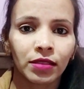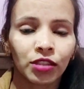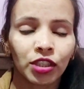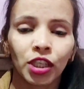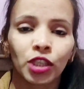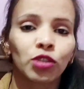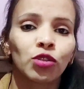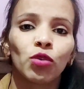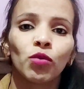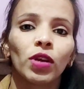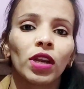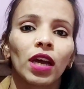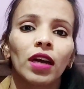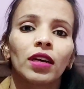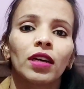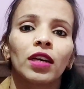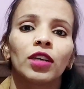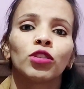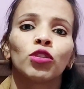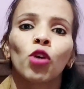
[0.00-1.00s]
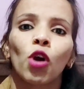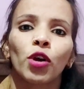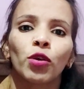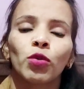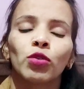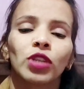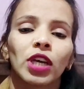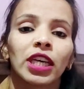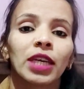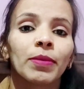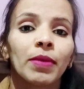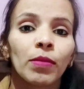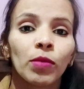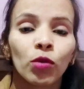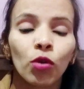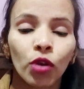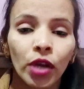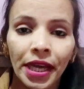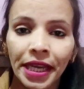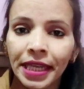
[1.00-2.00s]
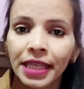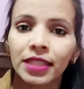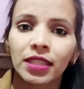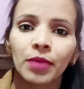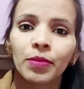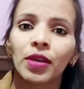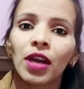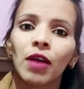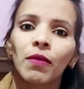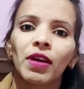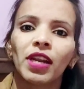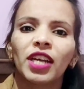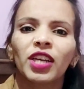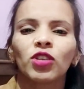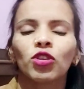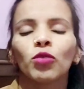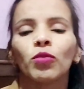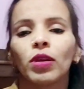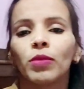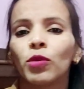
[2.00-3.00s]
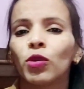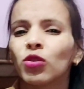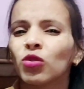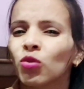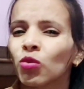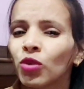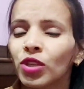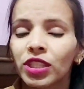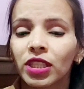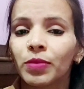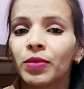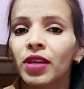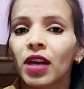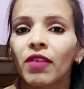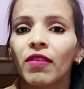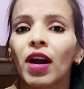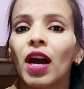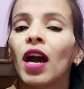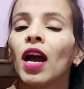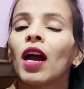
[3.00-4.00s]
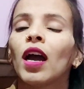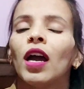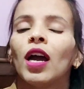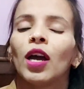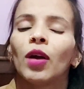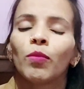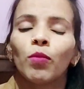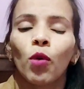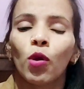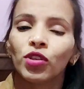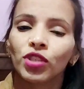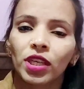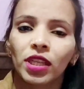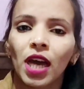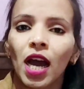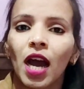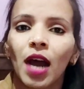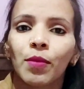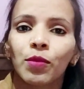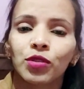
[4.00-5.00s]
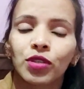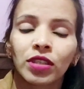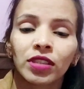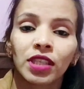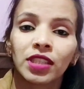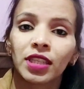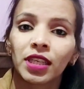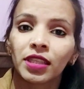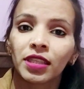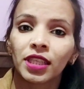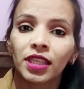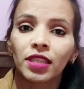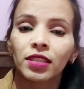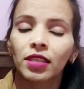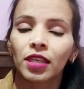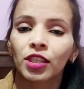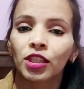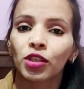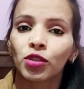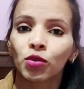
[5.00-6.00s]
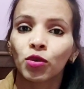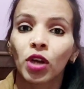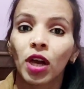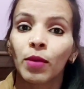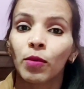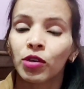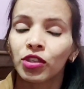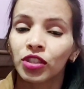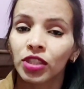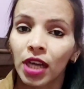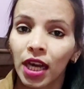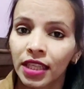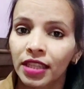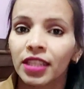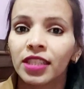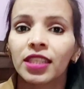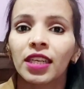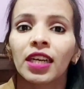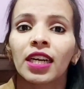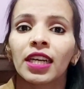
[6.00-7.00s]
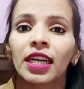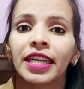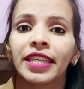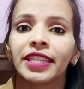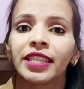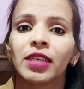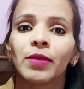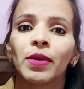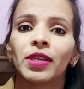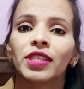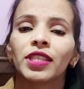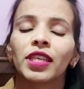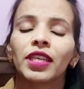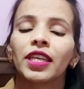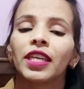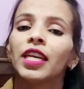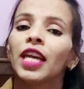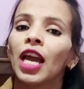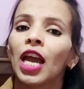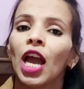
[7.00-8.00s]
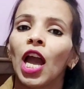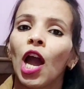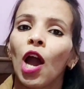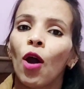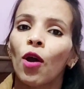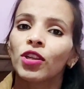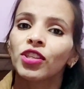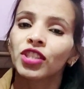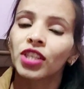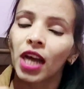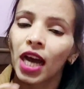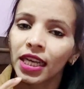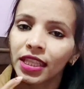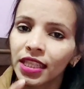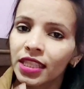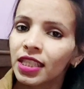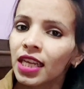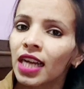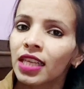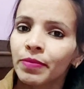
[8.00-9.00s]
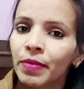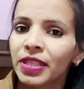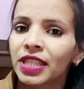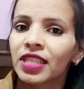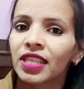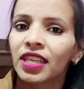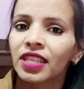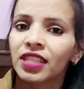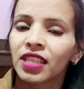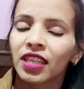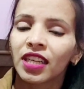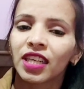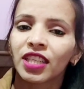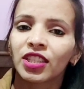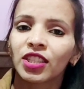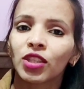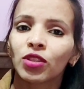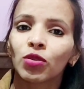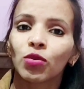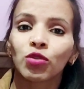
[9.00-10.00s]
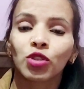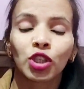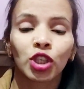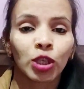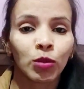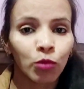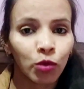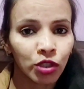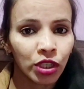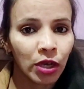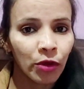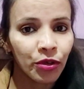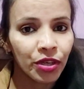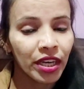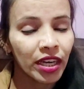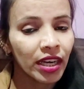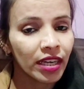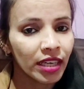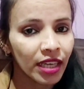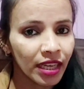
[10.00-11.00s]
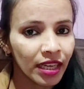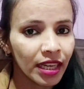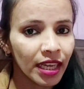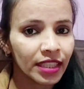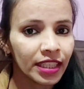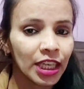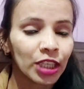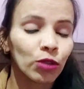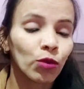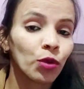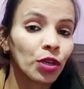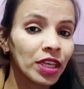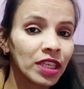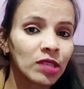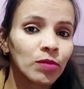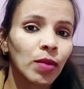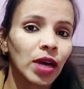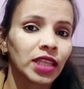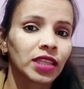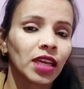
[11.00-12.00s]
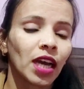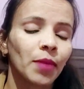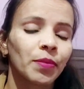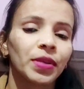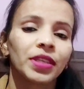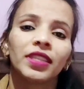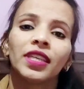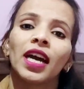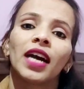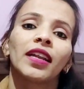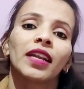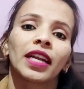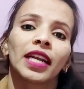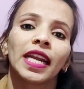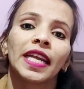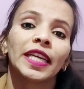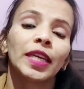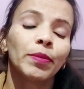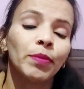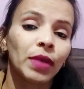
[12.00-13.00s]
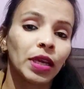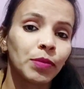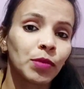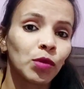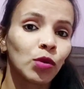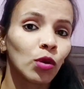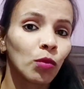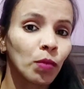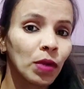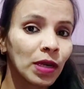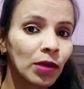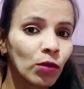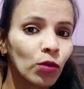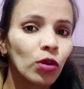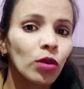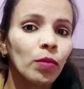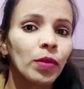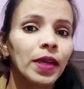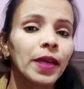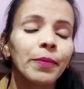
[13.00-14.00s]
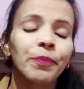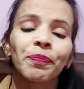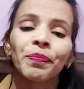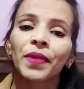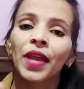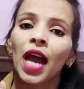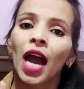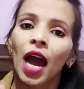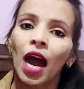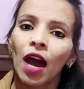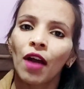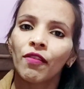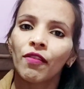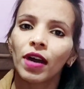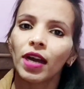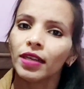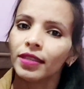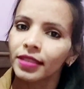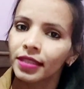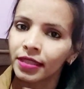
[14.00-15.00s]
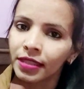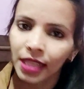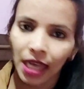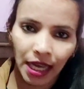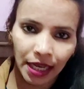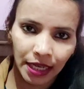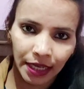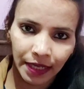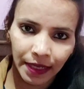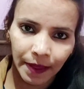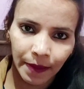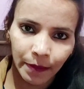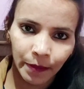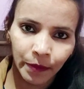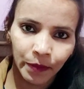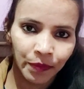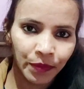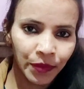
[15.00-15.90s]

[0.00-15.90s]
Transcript: सर्दियों वाला दौर होता है कि बेबी को कहीं से भी हवा लगी तो बेबी को थोड़ी सी भी हवा बहुत ज़्यादा हार्म हो सकती है जल्दी से सर्दी जुकाम और छाती जकड़ लेती है बच्चे की और छाती जहां बच्चे की जकड़ती है तो उसे निमोनिया होने का डर रहता है तो इस बात का आपने ध्यान रखना है कि बेबी को बिल्कुल भी हवा ना लगे